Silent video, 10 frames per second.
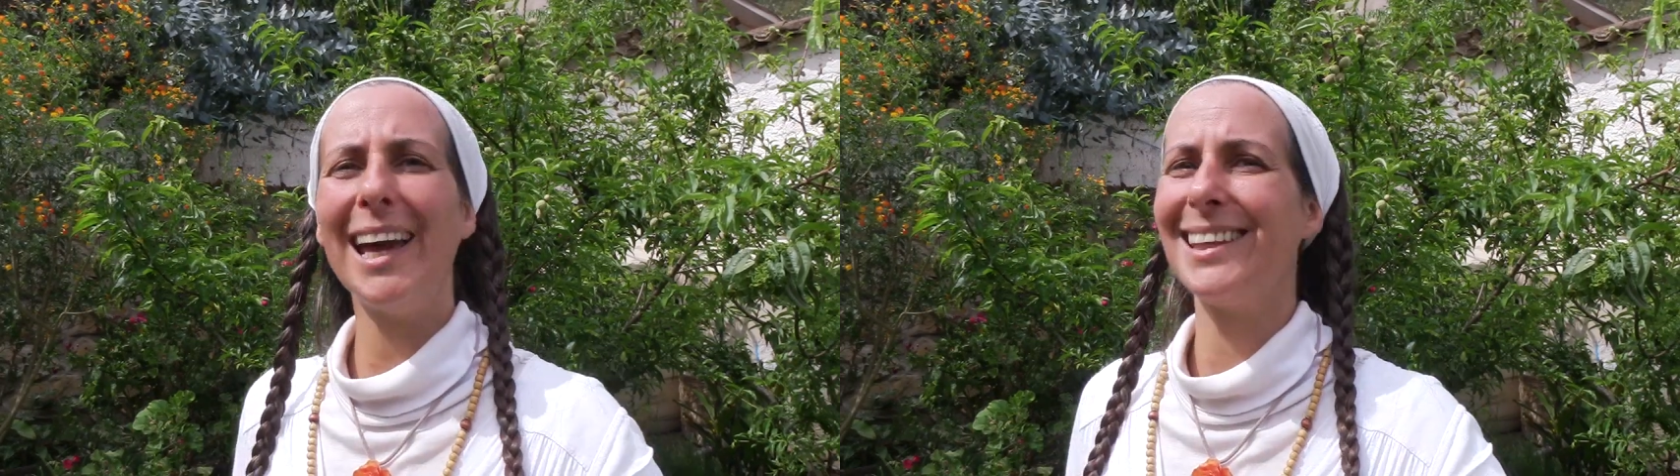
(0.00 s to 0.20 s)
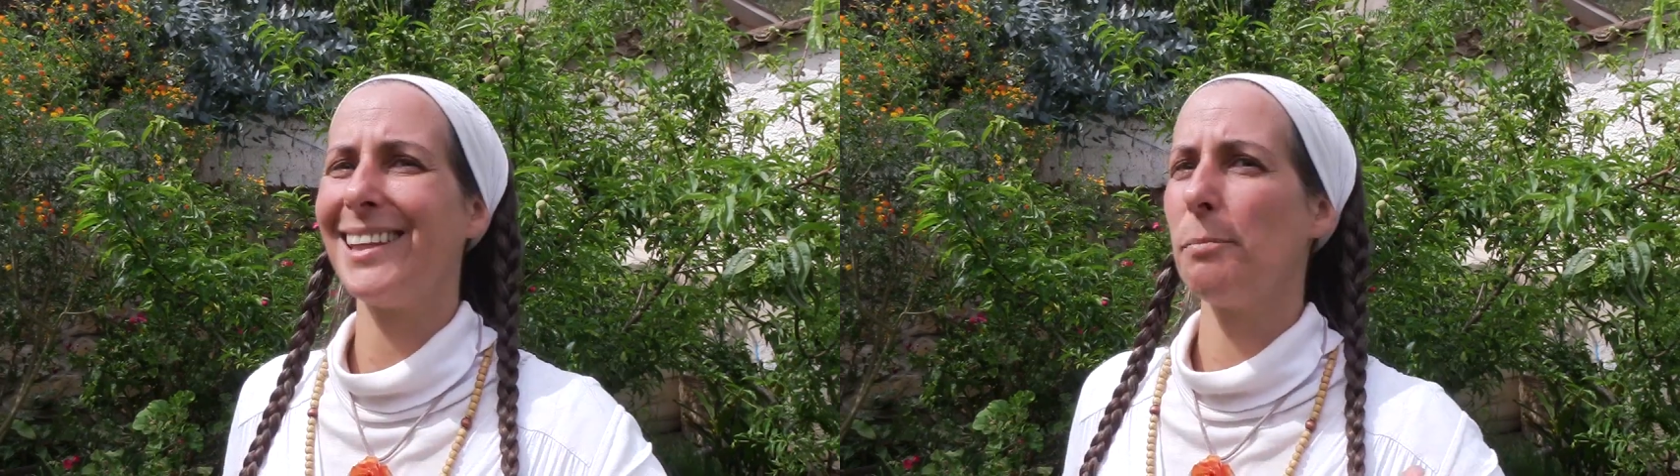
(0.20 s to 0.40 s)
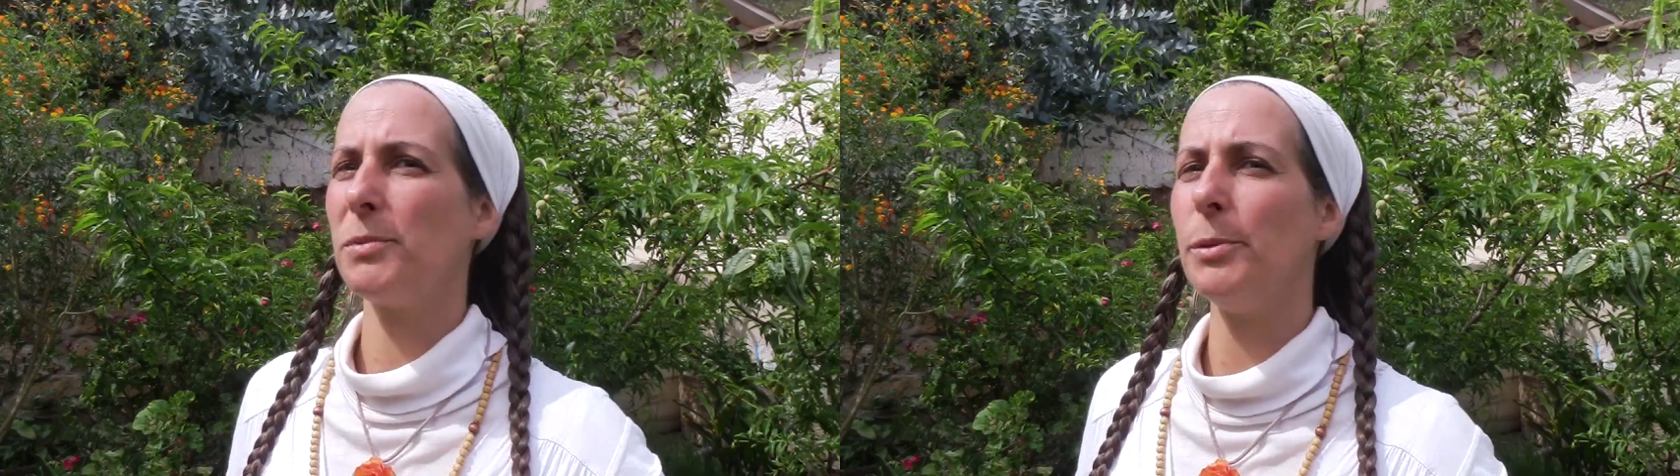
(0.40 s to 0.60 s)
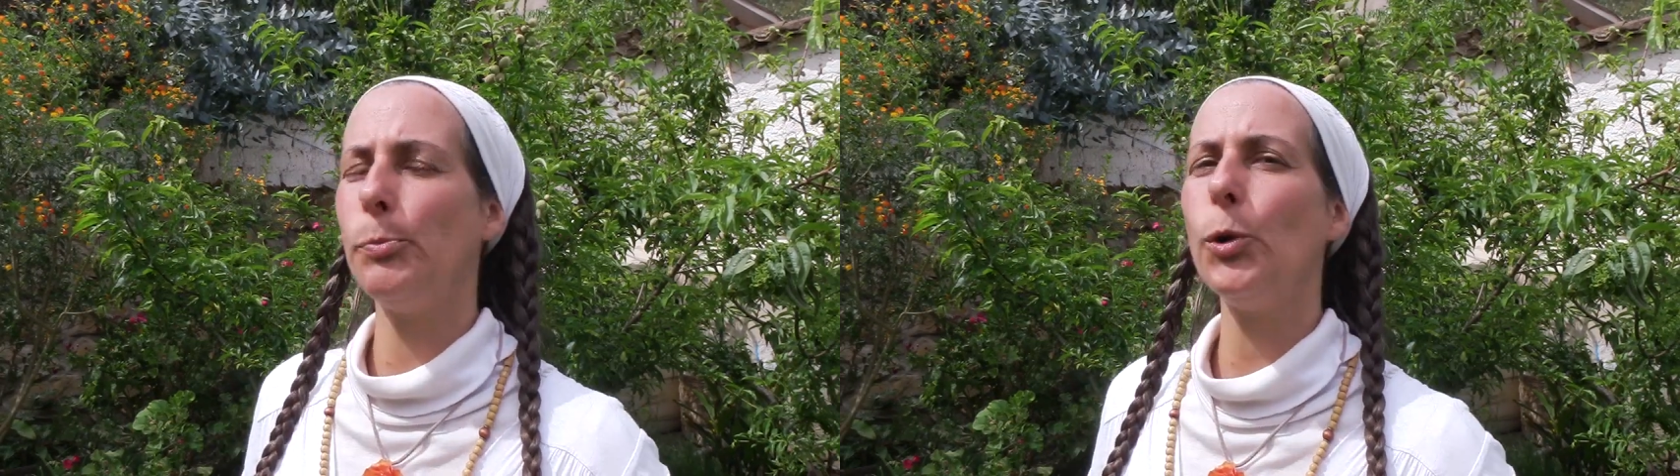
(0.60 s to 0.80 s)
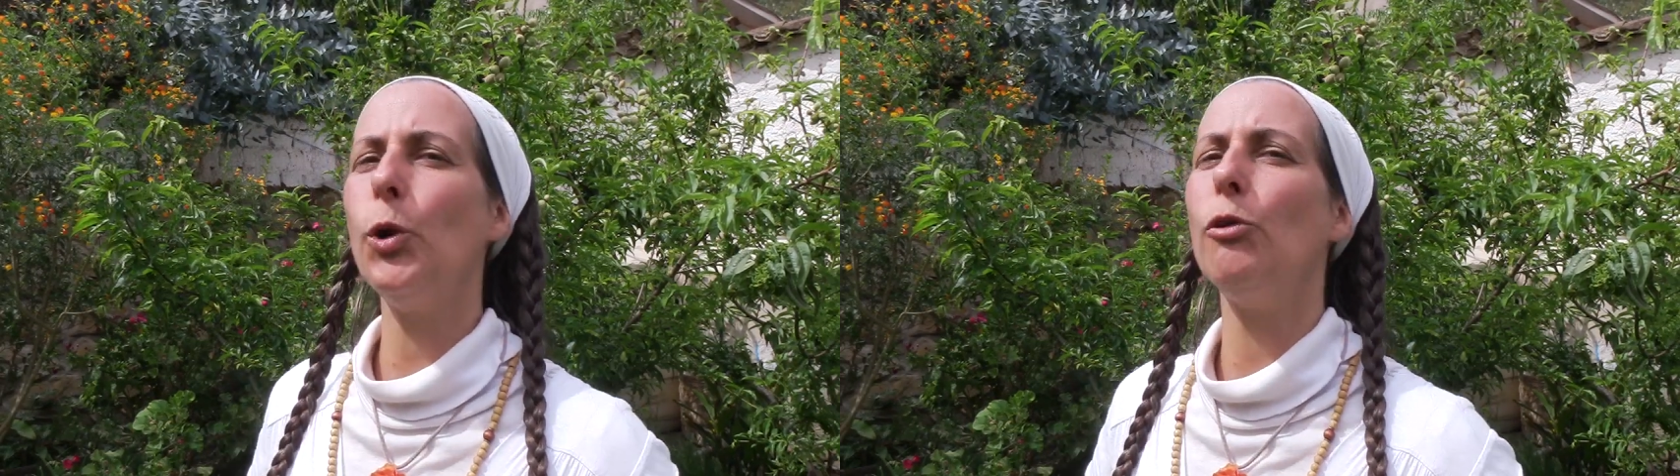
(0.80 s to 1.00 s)
est un petit
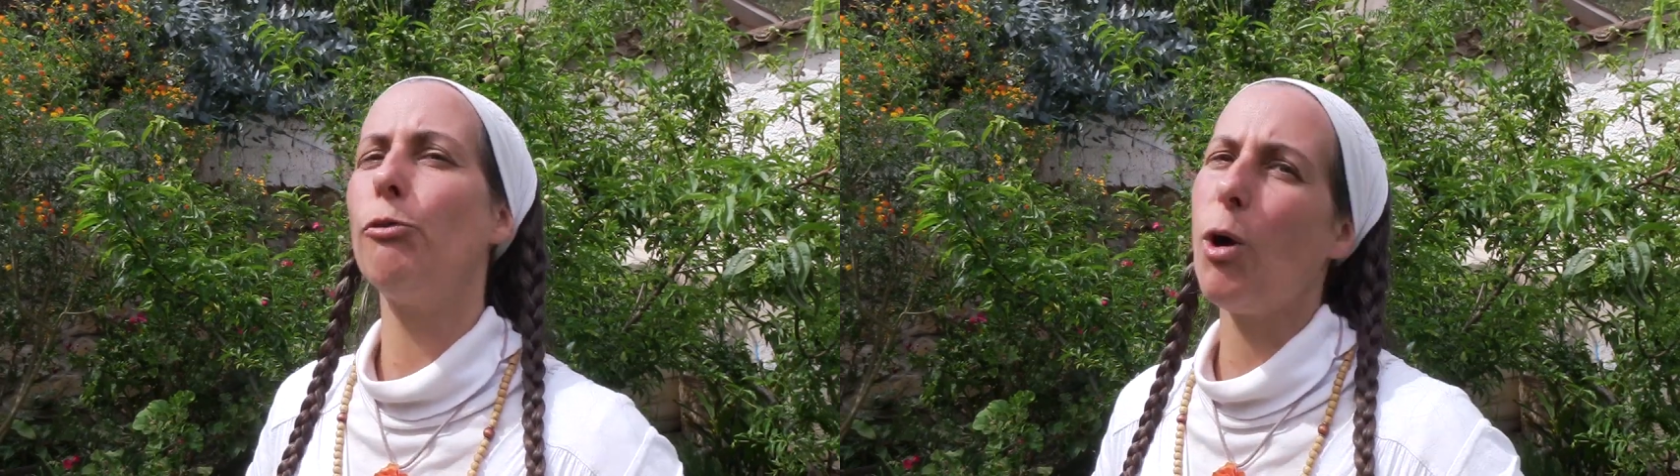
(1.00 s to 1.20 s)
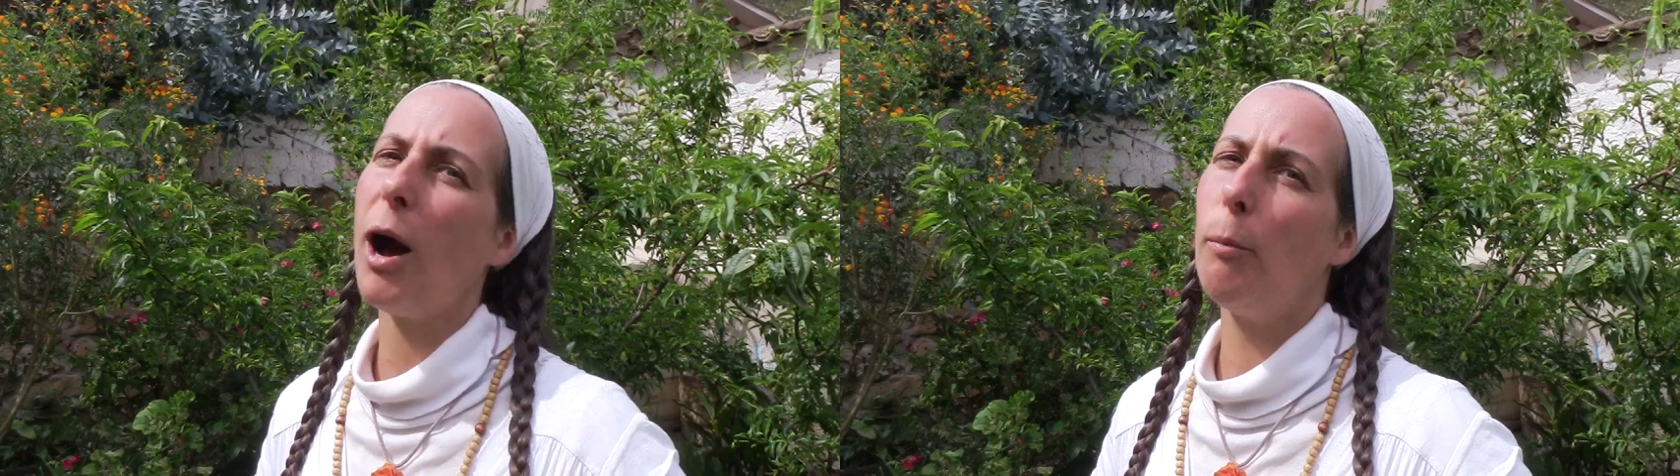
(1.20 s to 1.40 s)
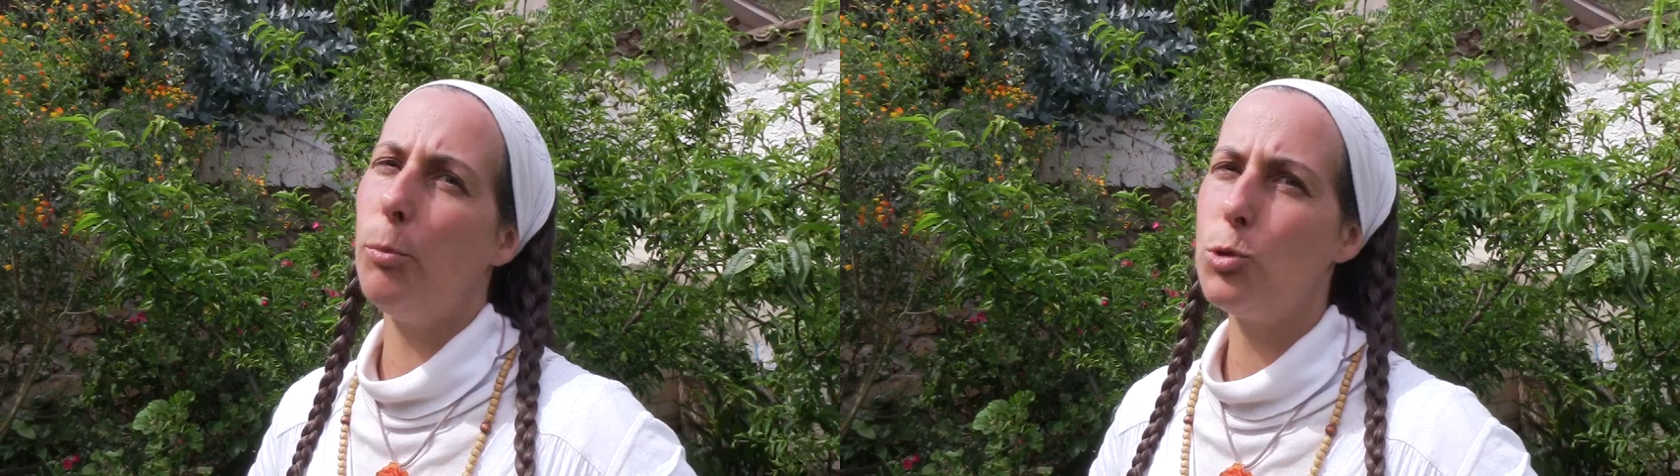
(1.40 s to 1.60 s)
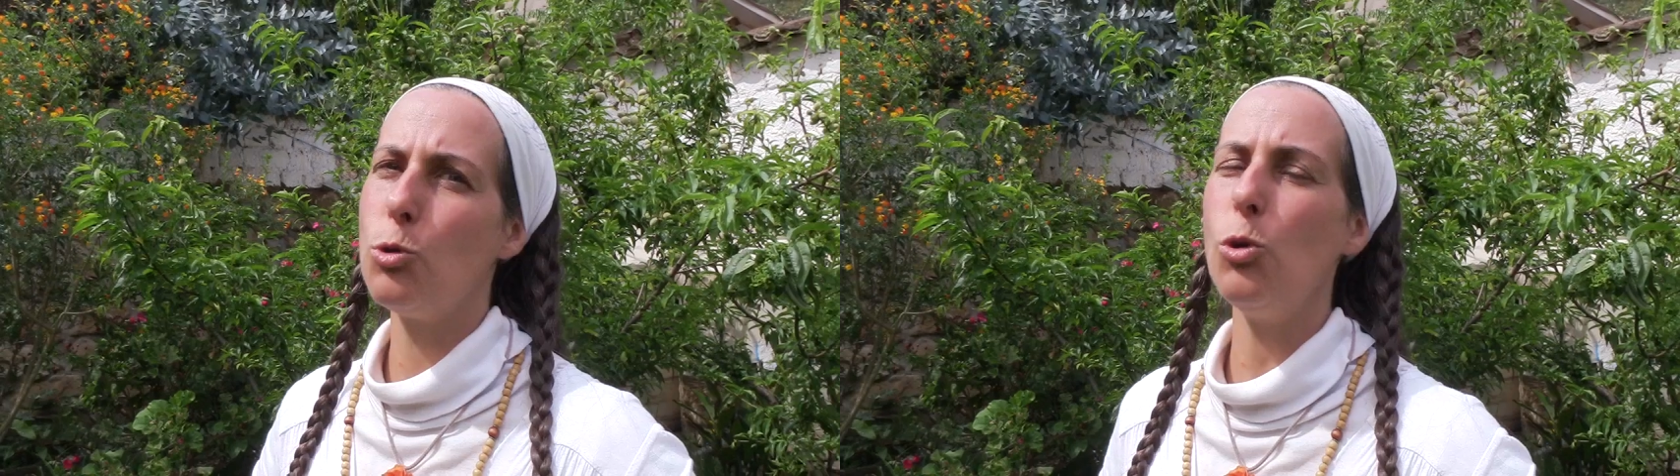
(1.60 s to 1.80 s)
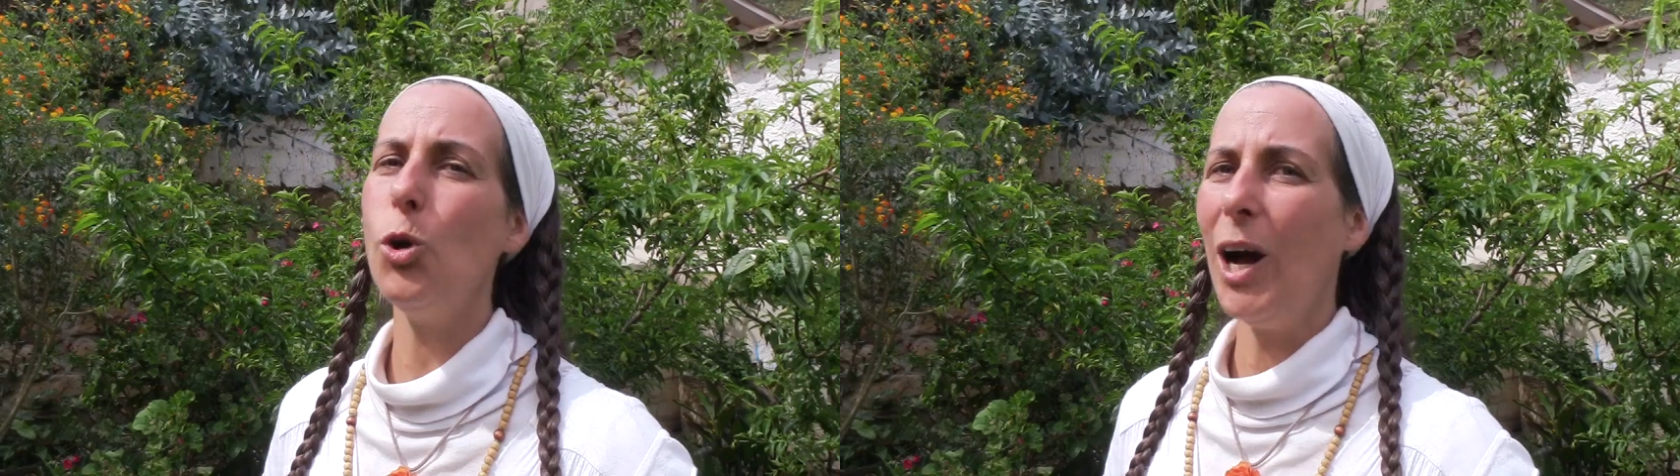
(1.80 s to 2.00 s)
peu, voire
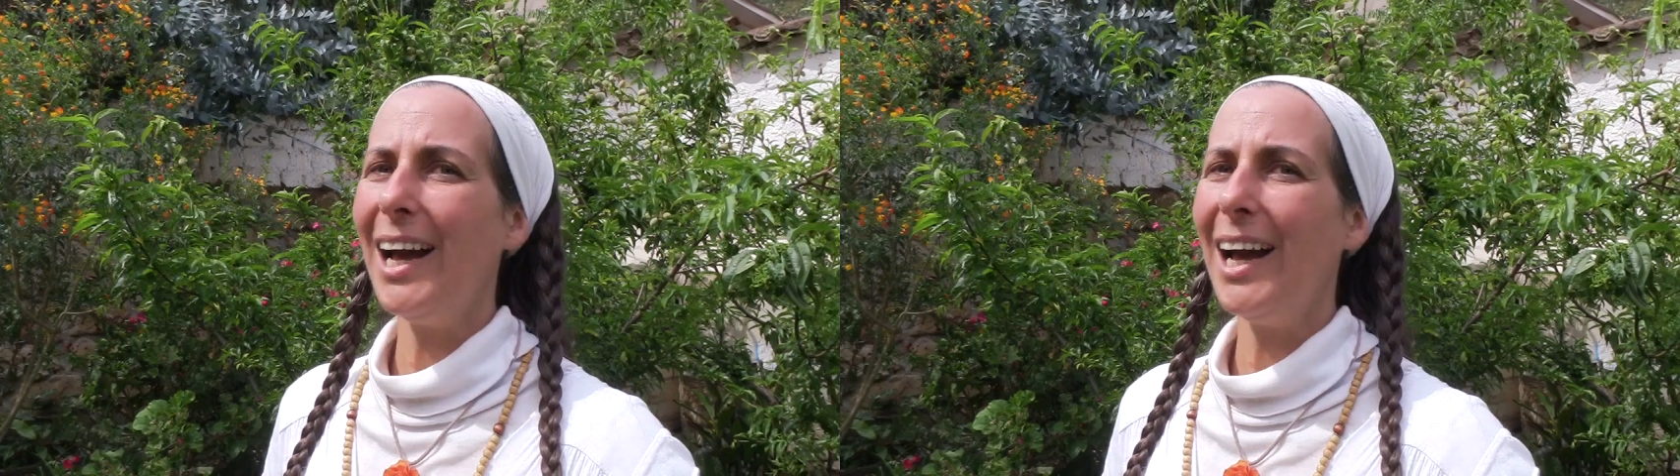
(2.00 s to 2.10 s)
beaucoup,